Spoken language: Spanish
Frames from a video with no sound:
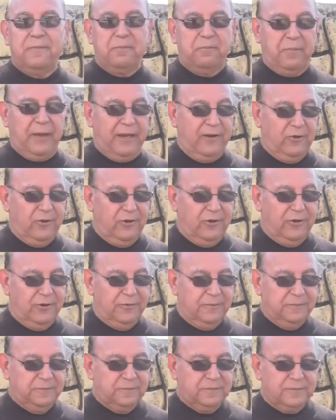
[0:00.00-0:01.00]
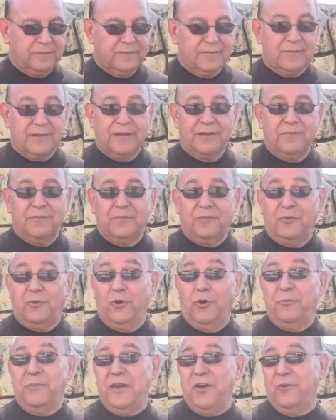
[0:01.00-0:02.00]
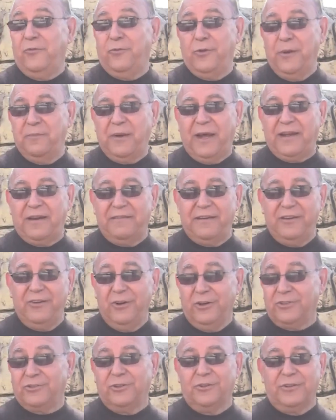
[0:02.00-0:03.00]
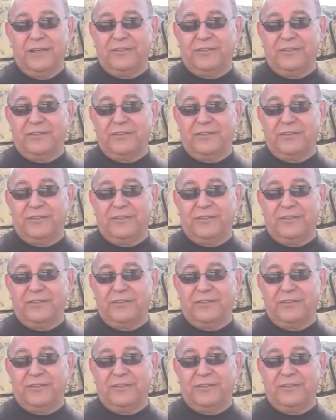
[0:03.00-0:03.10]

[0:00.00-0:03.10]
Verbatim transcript: pero lo mío fue maravilloso,